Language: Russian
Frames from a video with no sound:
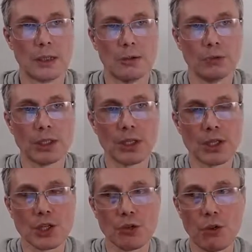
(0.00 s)
вот эта
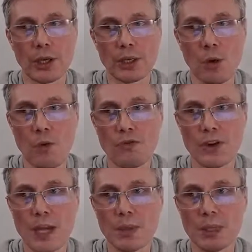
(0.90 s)
история такого
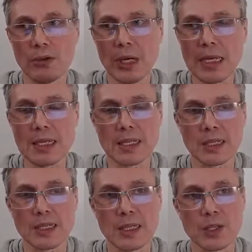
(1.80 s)
временного
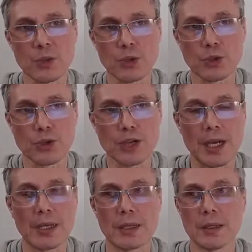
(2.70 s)
экзорцизма и
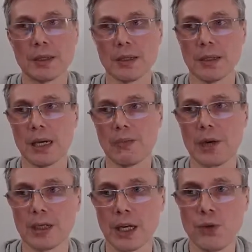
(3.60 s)
улучшения
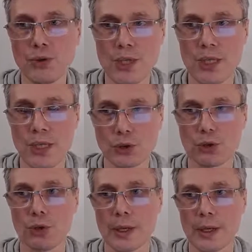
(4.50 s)
говорит о людях,
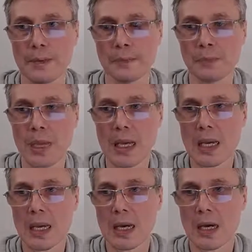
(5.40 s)
которые
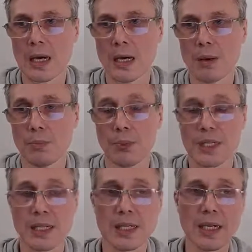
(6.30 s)

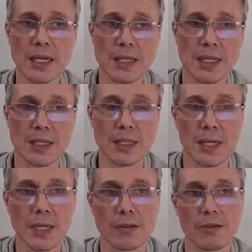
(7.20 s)
присоединились к
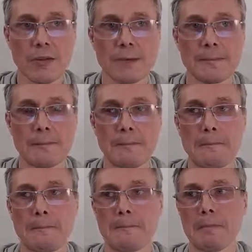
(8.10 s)
церкви,
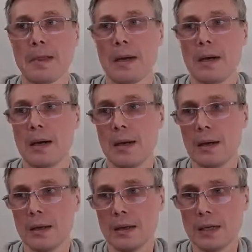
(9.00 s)

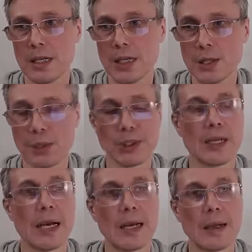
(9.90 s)
а,
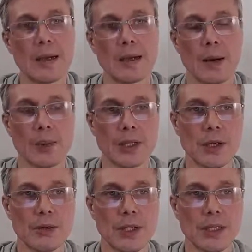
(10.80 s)
испытали
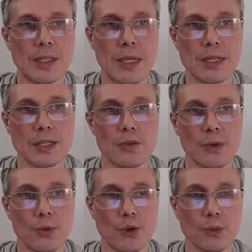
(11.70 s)
определенное действие,
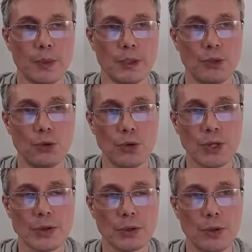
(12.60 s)
может быть, Духа
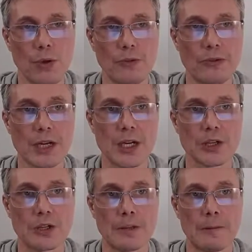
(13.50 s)
Святого
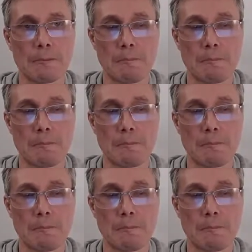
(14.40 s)
внешне,